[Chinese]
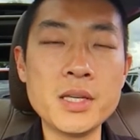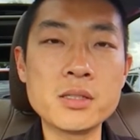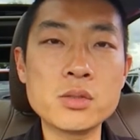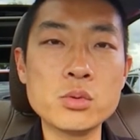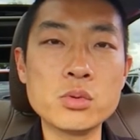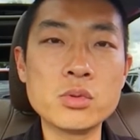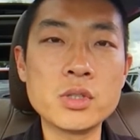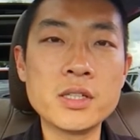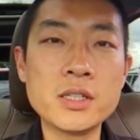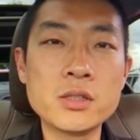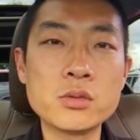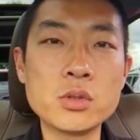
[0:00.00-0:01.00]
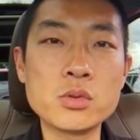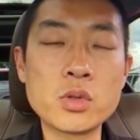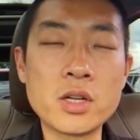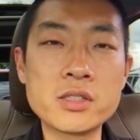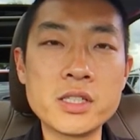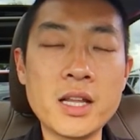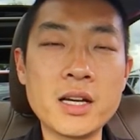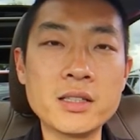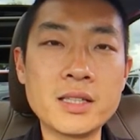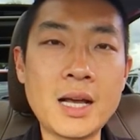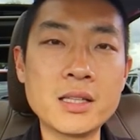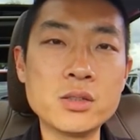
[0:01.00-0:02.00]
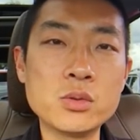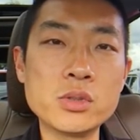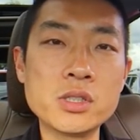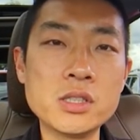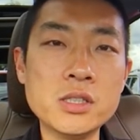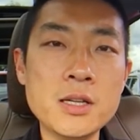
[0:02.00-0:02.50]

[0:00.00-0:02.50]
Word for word: 速，最主要这两个大的东西。